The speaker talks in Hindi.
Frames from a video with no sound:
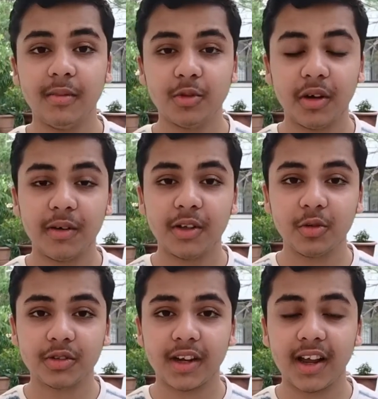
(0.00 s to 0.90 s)
अब जो हमारा
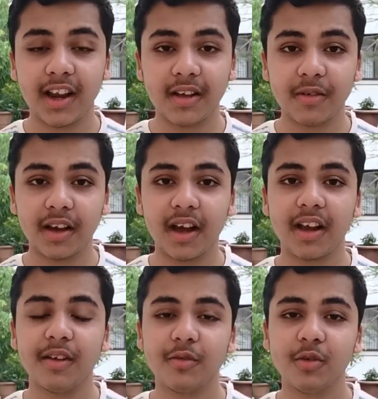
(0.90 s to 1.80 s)
दूसरा लाइफ हैक आ
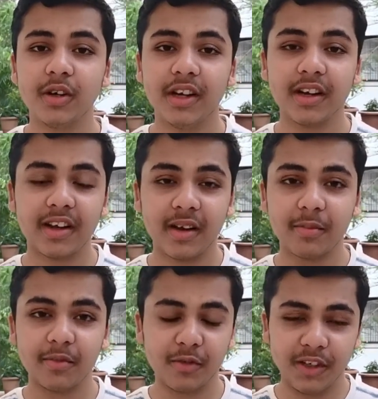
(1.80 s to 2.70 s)
रहा है वो है अगर
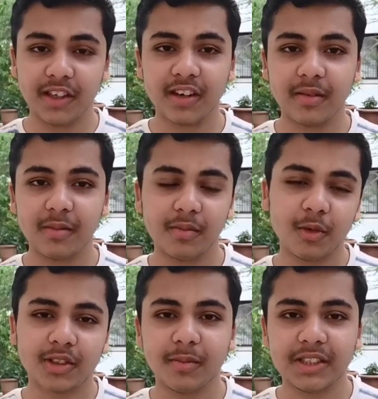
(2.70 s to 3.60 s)
आप विंटर के
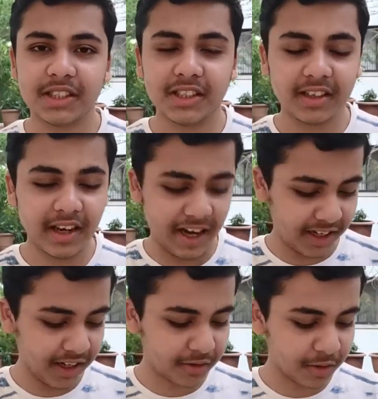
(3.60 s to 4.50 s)
मौसम में जैसे
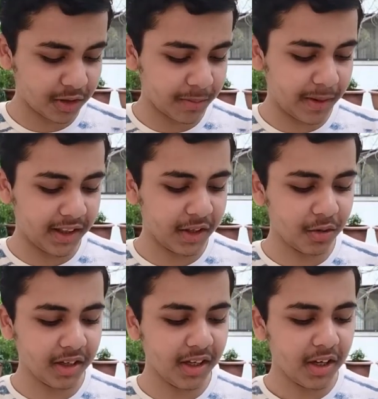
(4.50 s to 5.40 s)
हैंड ग्लव्स है वो सब पहनते
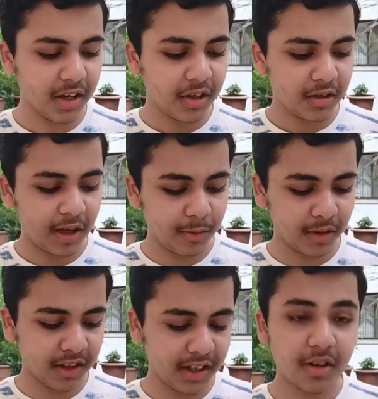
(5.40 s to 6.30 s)
होगे तो आप
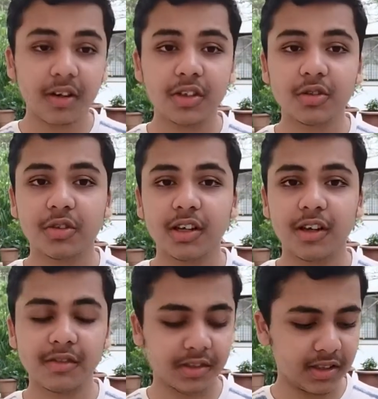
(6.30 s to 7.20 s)
लोग ने देखा कि जो
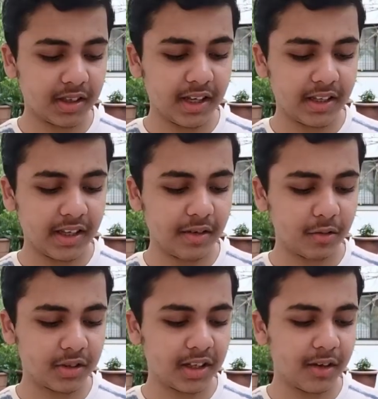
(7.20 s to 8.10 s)
ग्लव्स रहते हैं
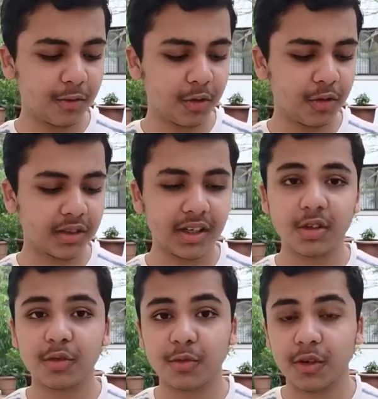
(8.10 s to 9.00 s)
उनसे अगर फ़ोन यूज़ करें
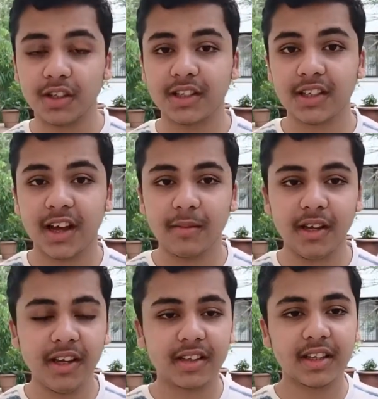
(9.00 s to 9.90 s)
तो फ़ोन अच्छे से काम
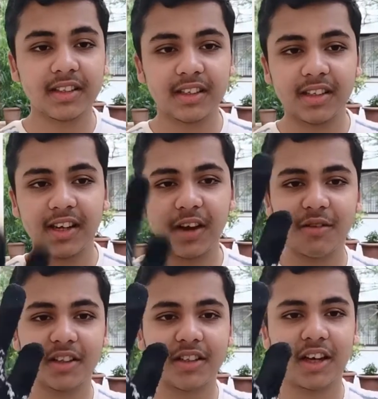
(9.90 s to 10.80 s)
नहीं करता जैसे कि लाइव
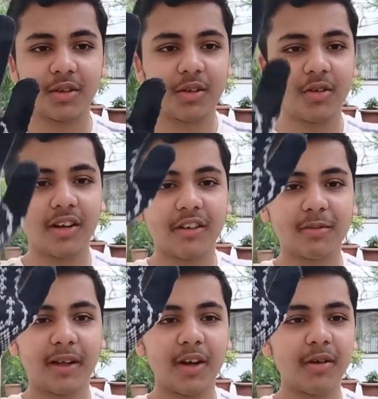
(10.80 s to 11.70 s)
टेस्ट दिखाता हूँ देखो ग्लव्स
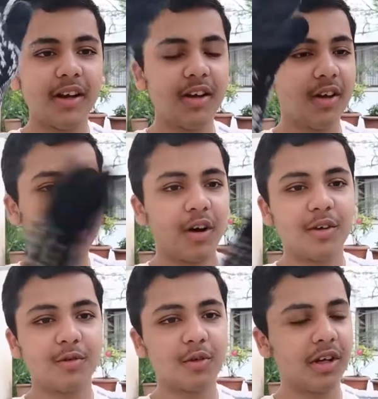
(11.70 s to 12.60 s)
पहना हुआ है और
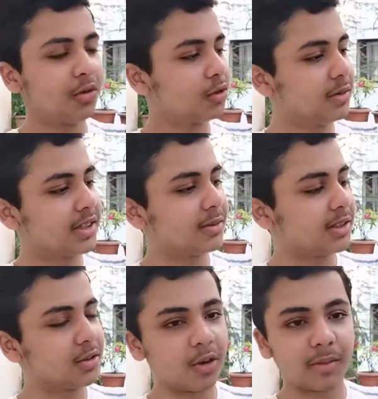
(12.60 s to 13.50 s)
फ़ोन है कुछ भी ऐसे
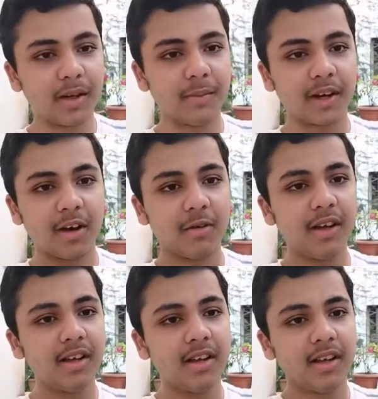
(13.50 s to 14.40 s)
बस नॉर्मली पकड़ा हुआ
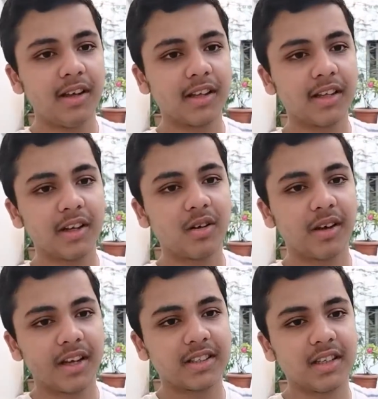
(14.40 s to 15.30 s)
है लेकिन देख लो
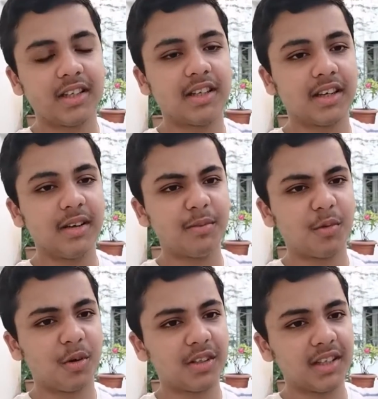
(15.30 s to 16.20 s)
यार ऐसे नहीं चल रहा है
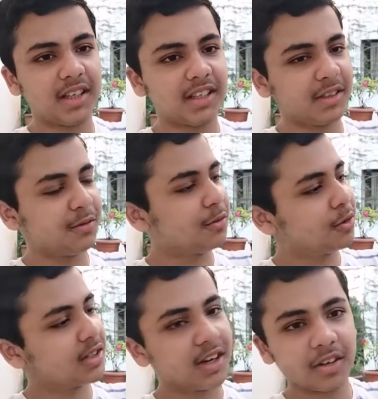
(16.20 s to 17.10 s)
बहुत ही ज़्यादा ऐसे
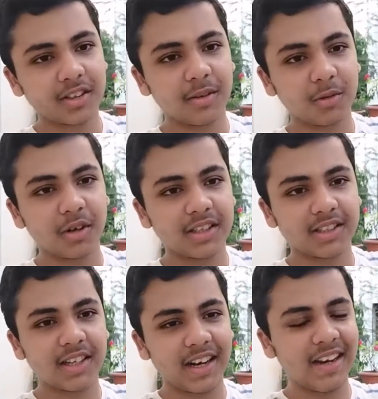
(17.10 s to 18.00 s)
फोर्स लगा तब थोड़ा सा
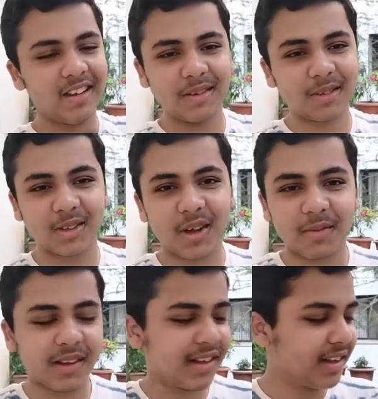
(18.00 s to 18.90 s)
चल रहा है लेकिन तब तक
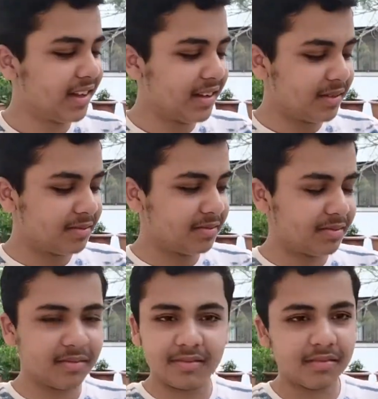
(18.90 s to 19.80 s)
आपके
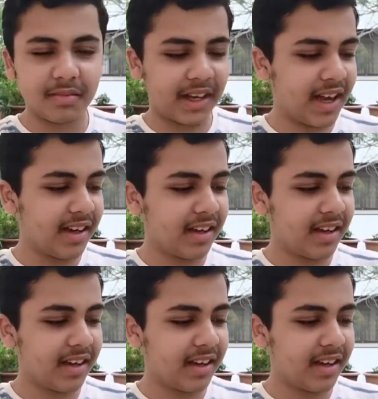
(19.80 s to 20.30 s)
बेकार